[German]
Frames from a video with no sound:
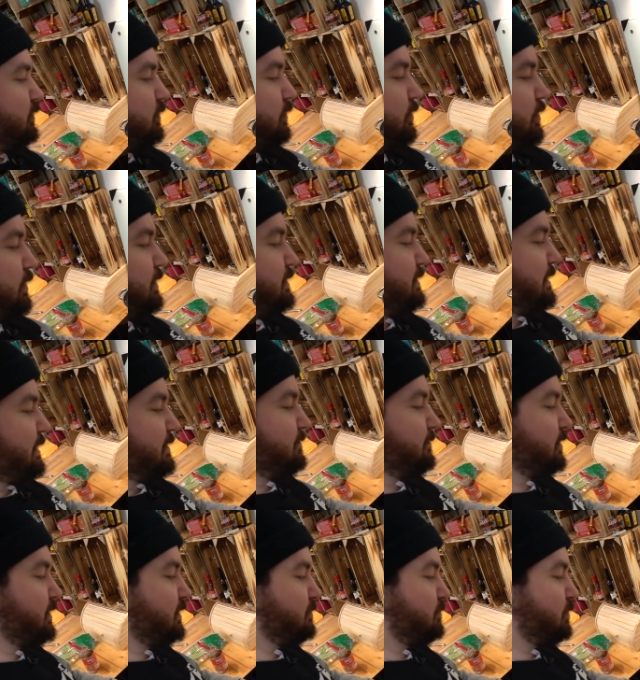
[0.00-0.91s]
So, jetzt
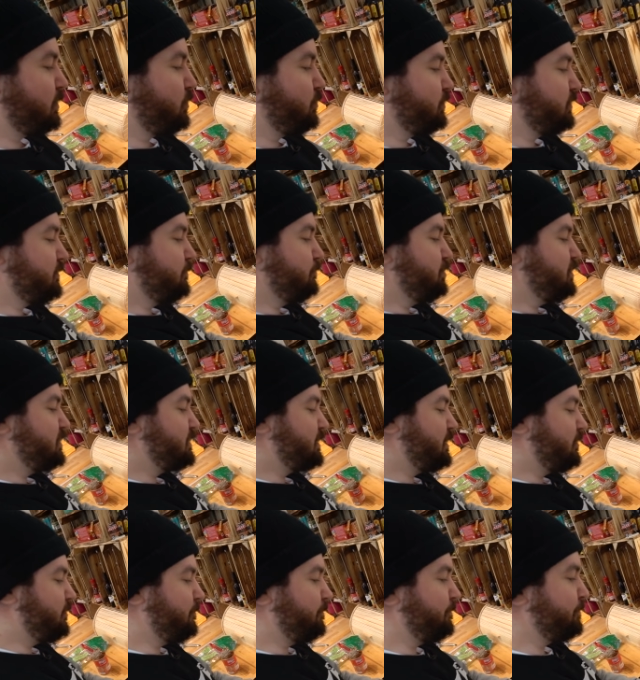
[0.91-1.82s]
lassen wir das mal kurz ein
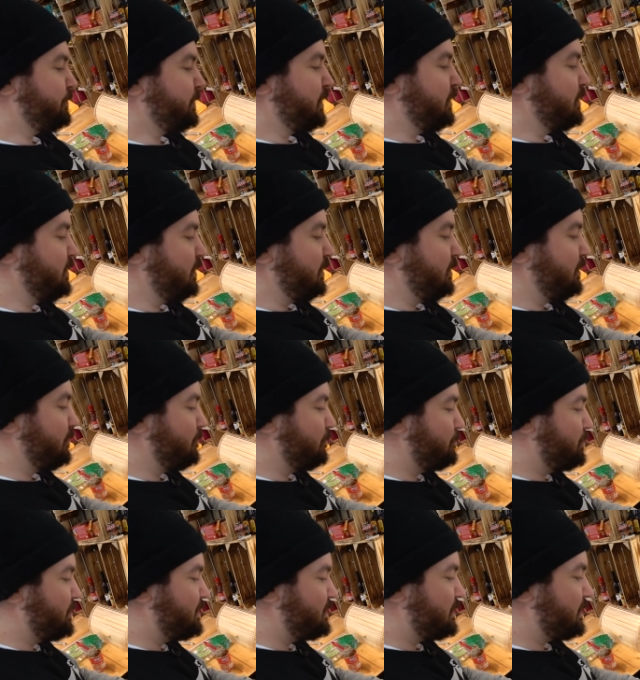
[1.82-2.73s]
bisschen,
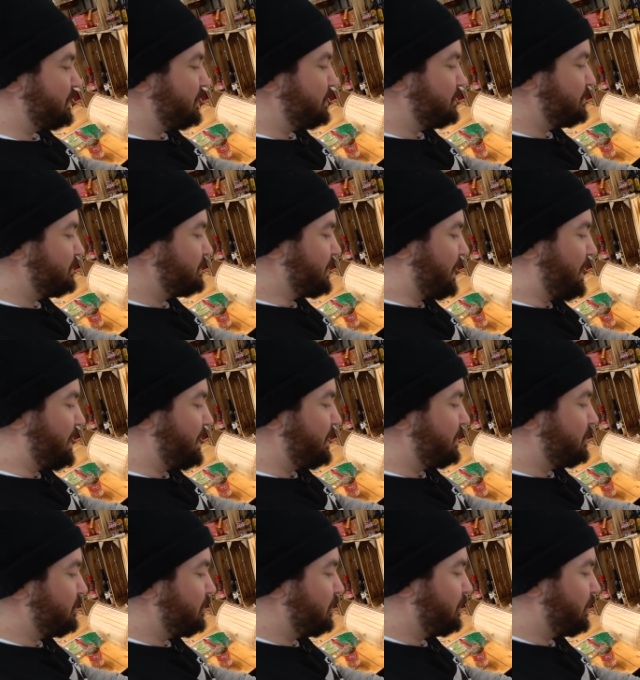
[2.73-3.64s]
ein bisschen in sich
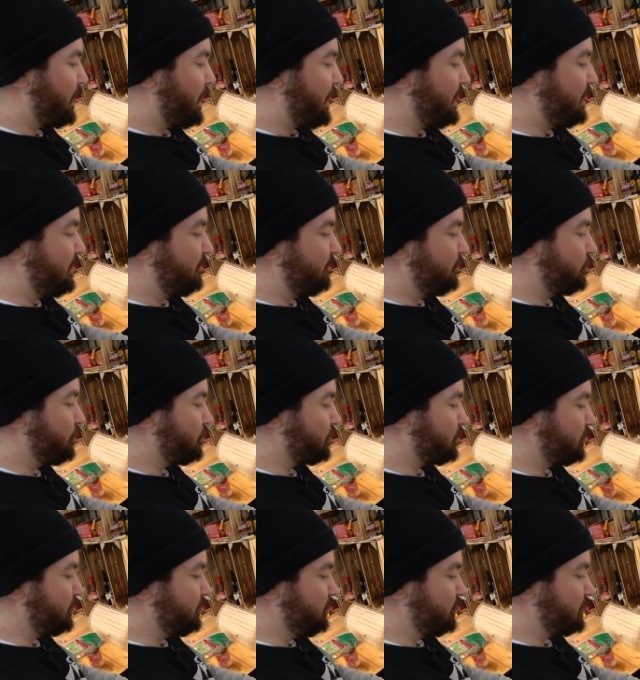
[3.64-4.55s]
ein,
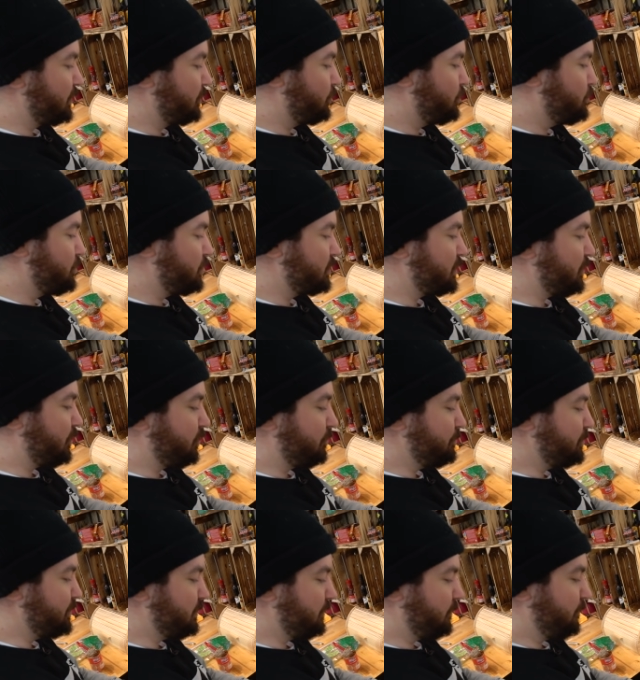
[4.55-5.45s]
einwirken. Dann rühre ich auch
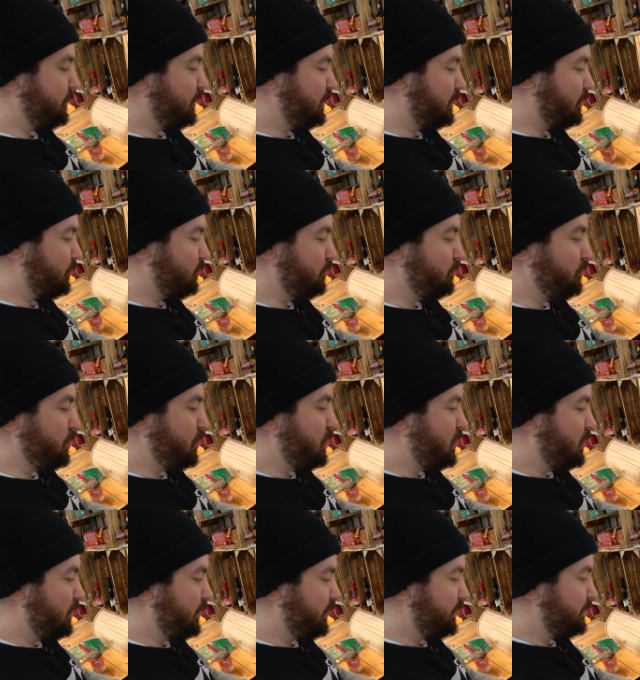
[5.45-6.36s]
ein bisschen weniger um. Und
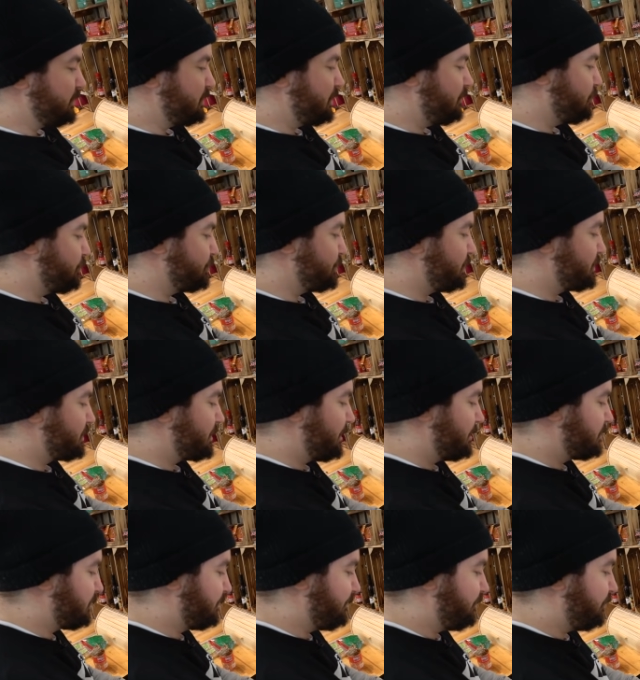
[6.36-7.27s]
dann sehen wir uns jetzt
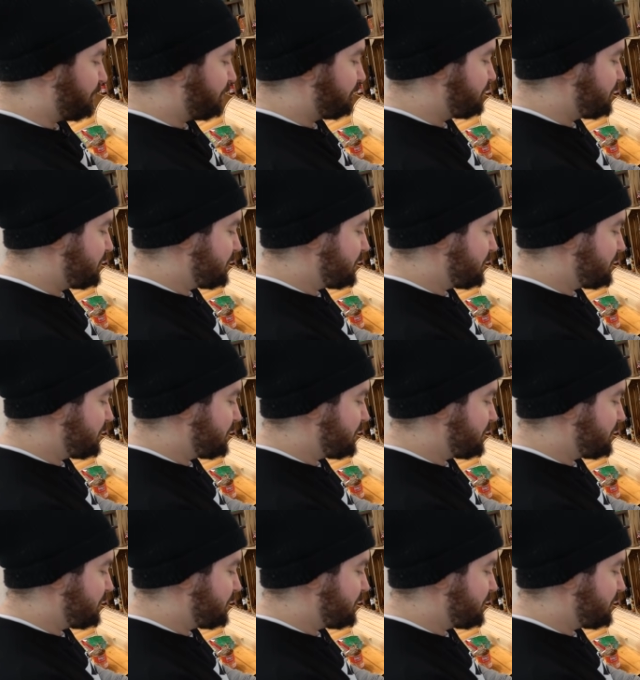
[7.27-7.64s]
gleich sofort